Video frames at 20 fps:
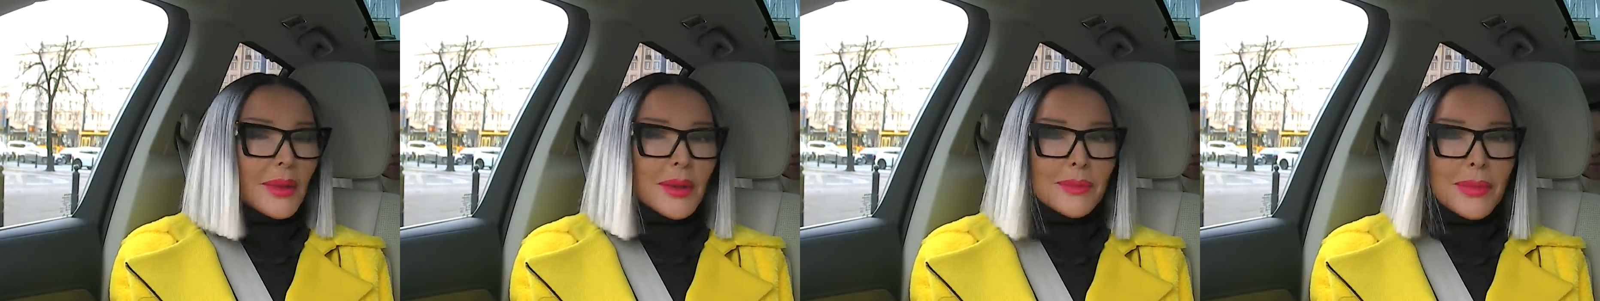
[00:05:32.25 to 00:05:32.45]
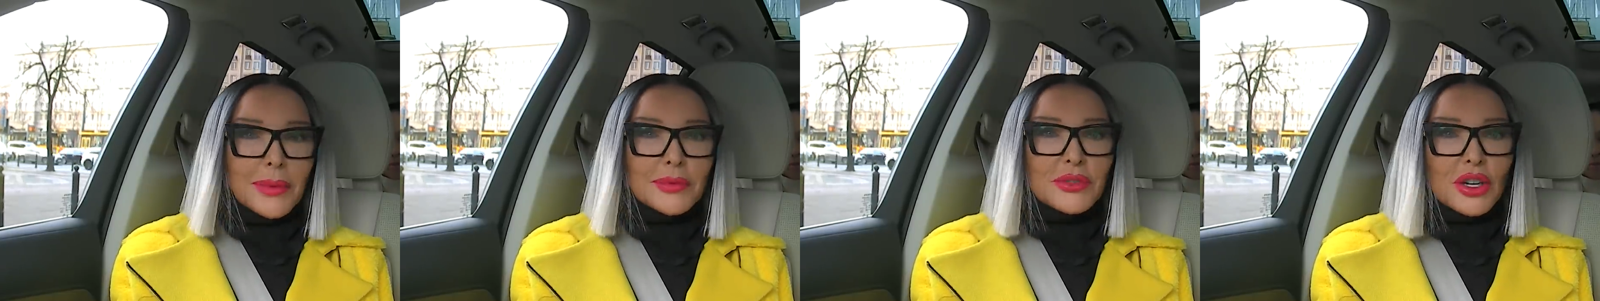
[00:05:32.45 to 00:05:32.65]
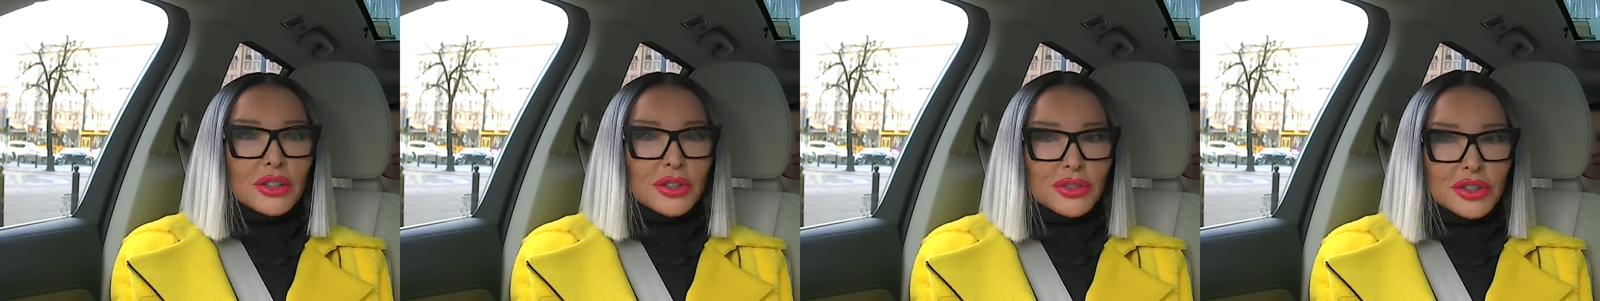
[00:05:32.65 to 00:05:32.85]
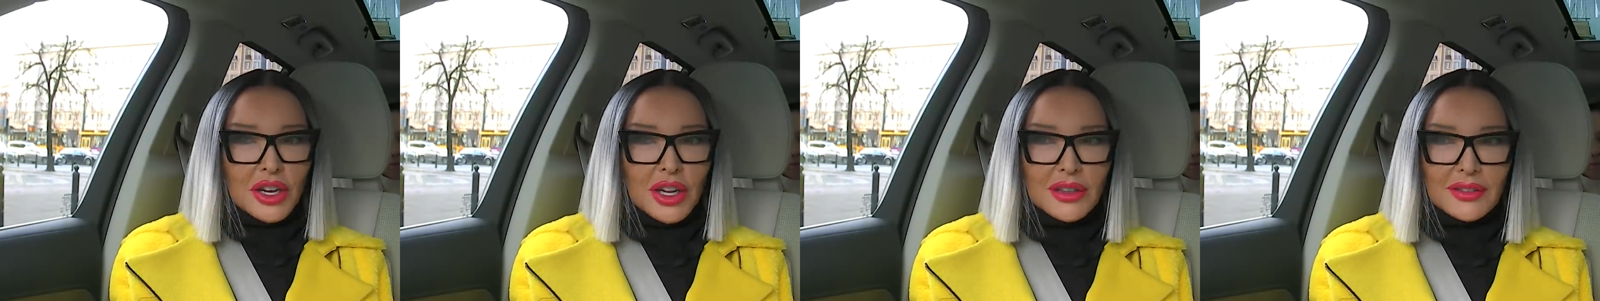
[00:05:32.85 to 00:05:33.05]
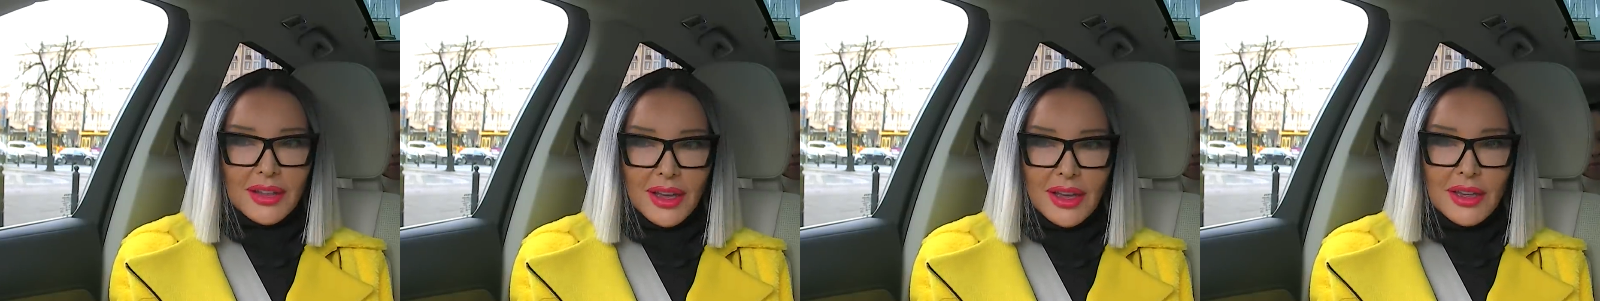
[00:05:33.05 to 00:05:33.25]
Mhm. Babcia
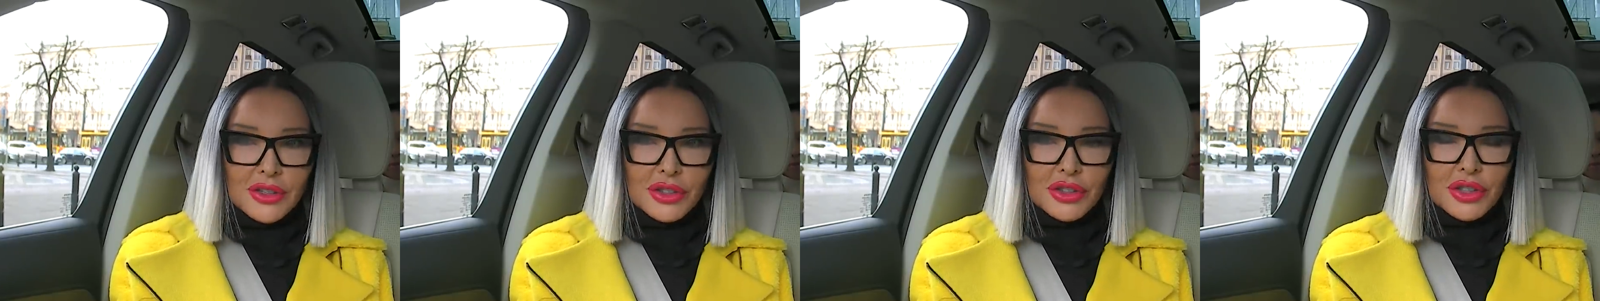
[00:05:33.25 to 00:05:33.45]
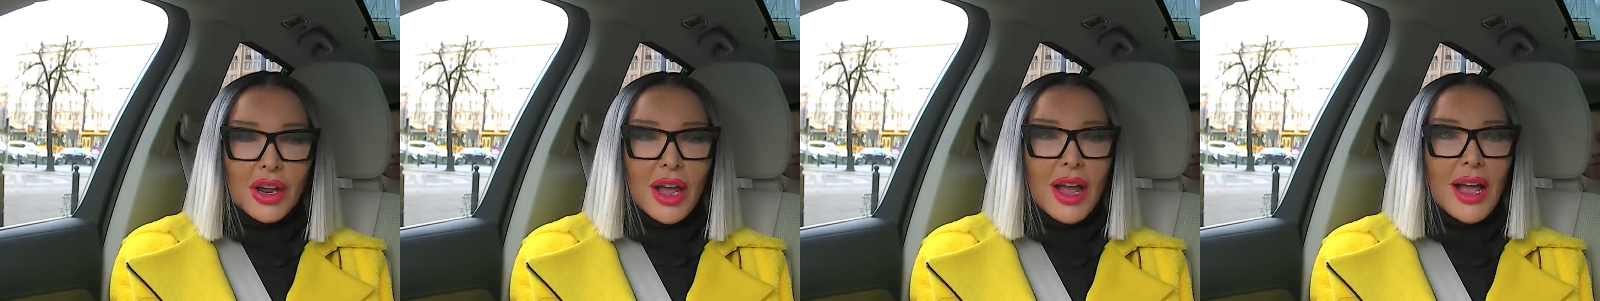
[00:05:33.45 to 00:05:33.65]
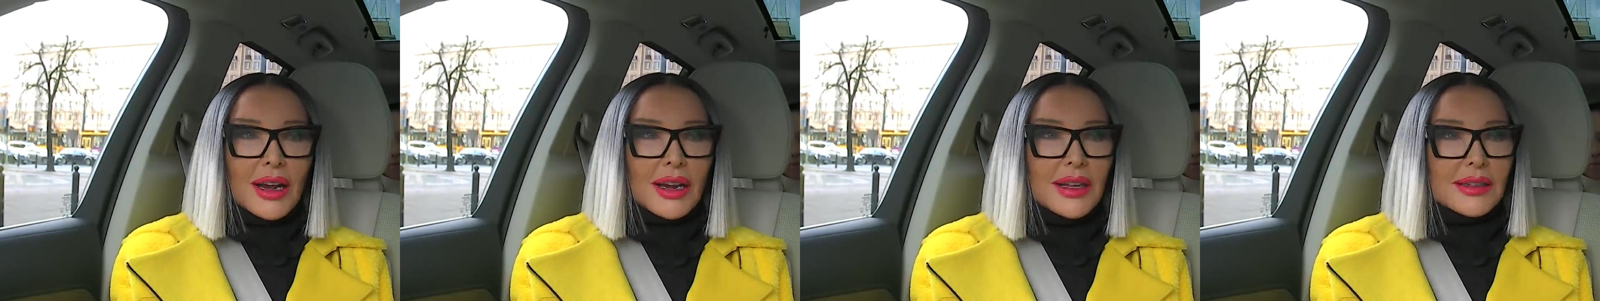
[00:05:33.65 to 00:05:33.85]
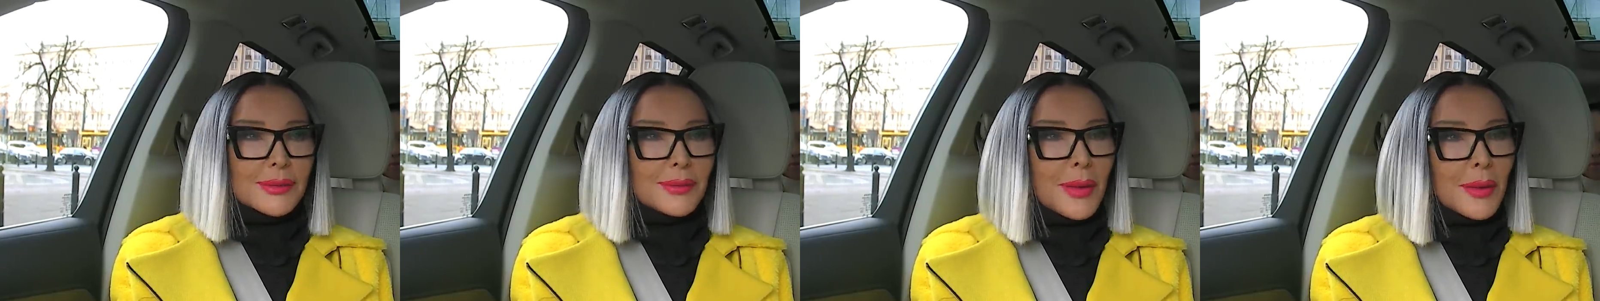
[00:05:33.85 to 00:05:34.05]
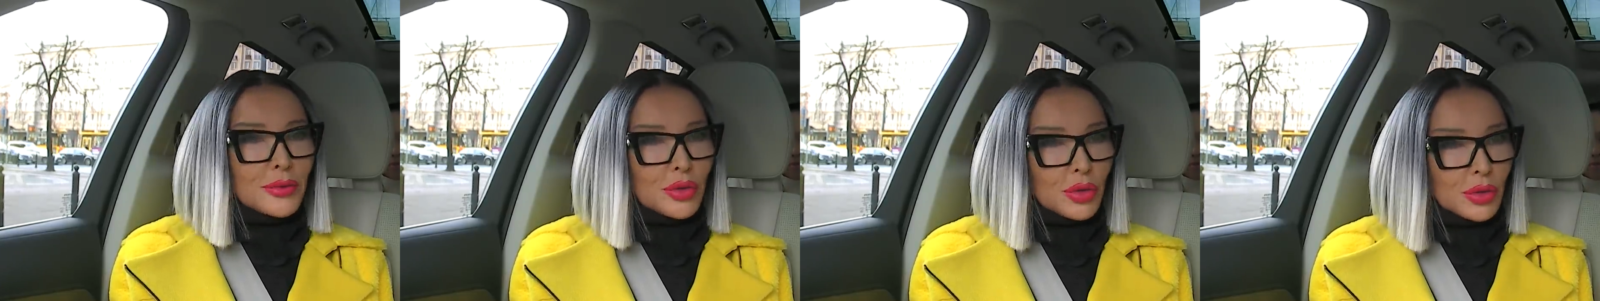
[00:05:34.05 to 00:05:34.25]
Tosia też, ale
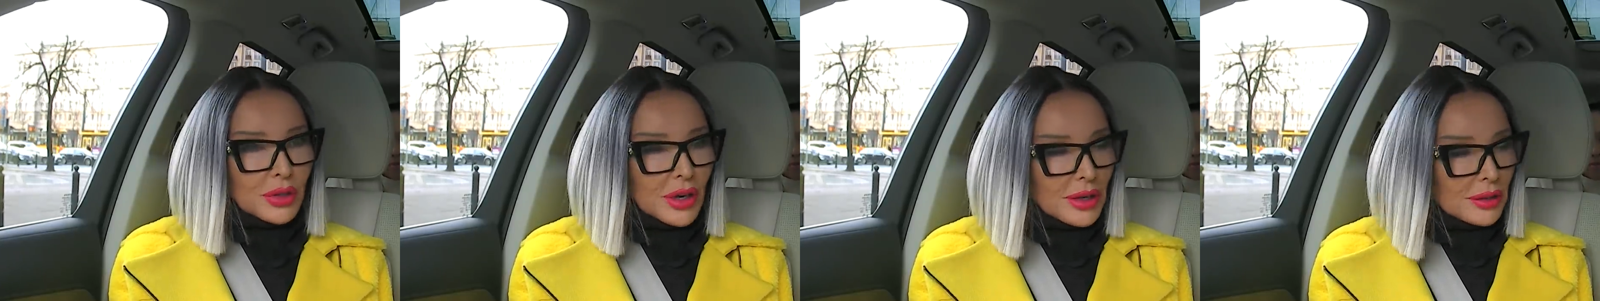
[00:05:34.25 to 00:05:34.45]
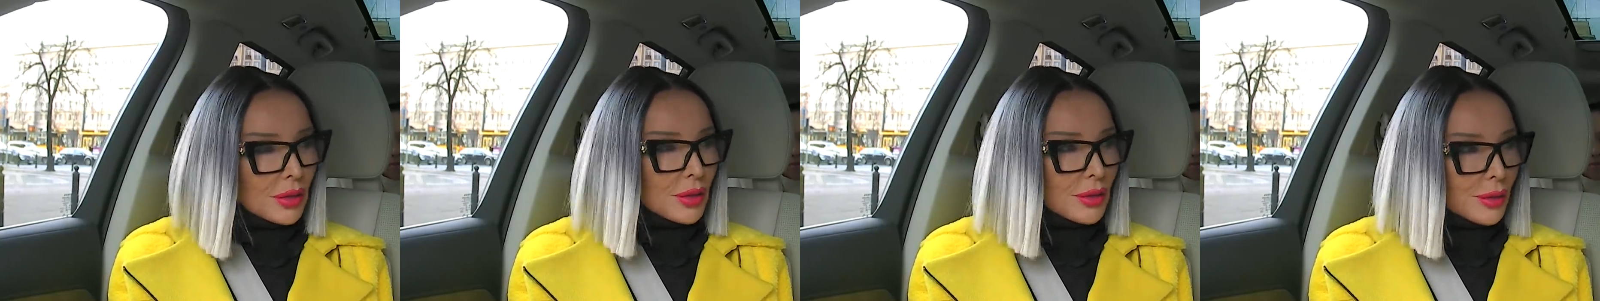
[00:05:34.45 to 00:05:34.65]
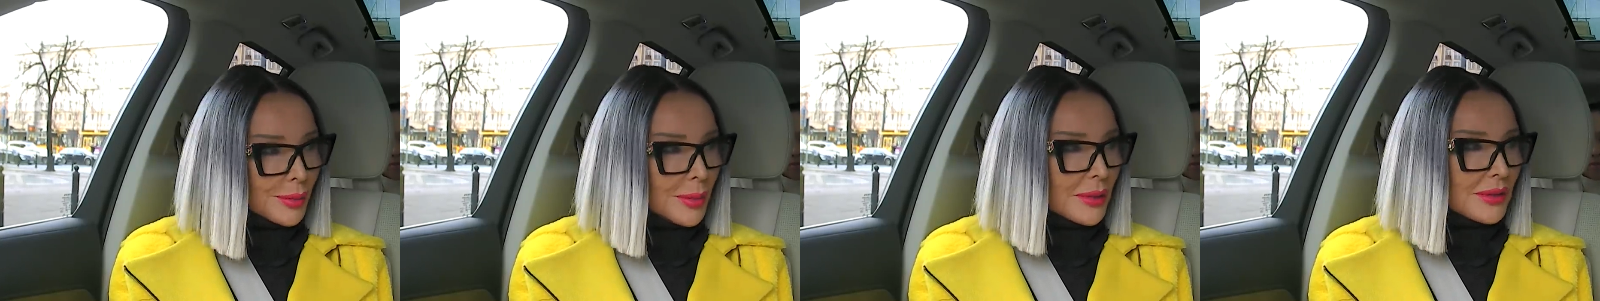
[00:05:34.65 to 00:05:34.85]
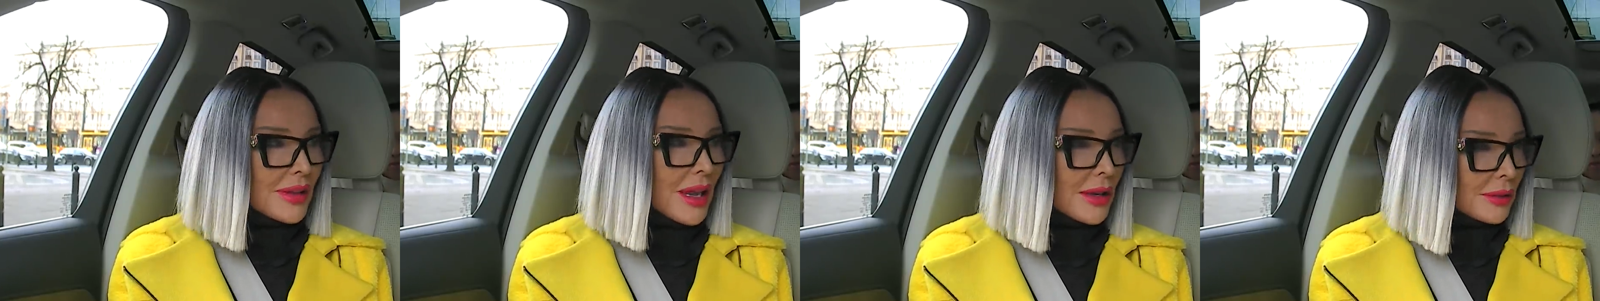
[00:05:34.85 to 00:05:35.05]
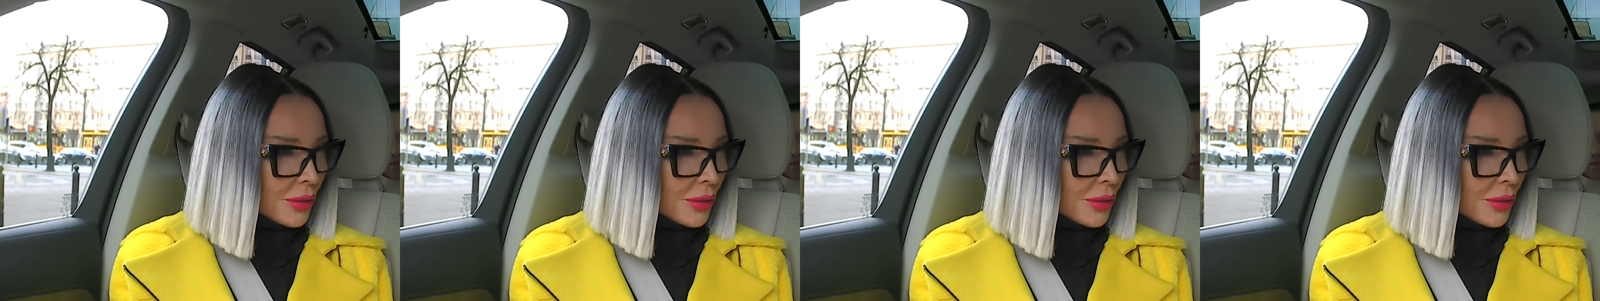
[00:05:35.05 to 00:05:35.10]
z babcią Irenką, spęd...